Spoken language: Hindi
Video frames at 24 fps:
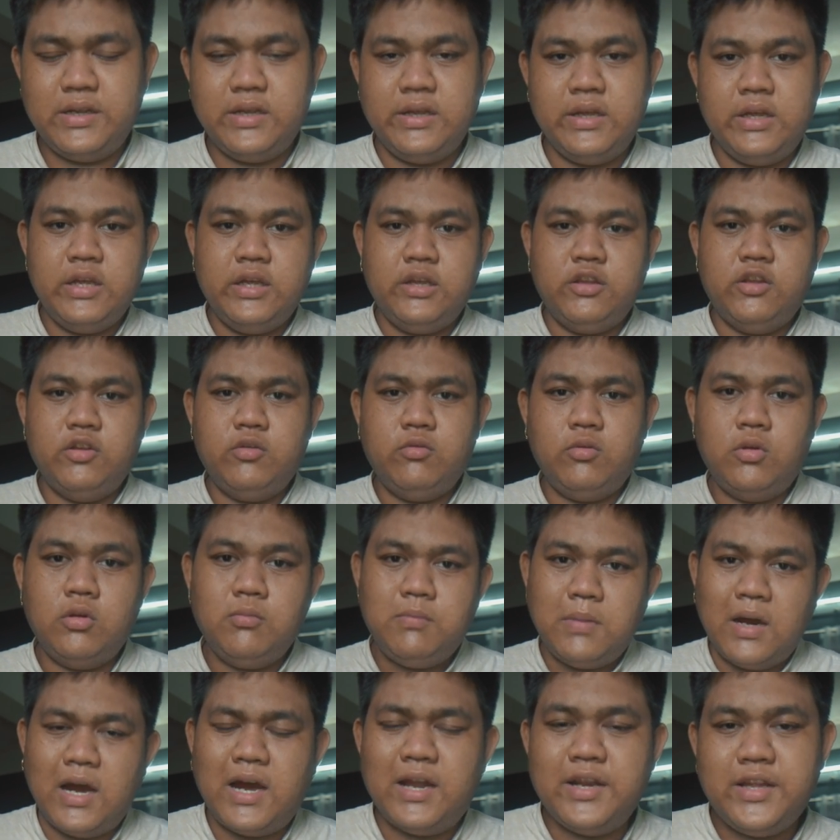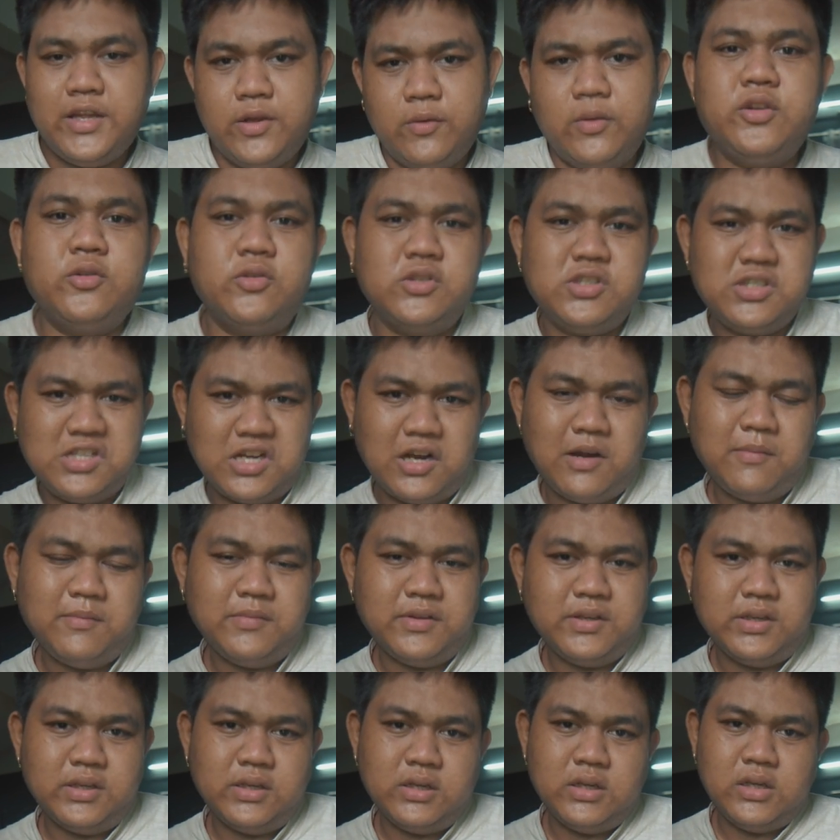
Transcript: क्योंकि वो लोग बाहर गए हुए थे कुछ काम से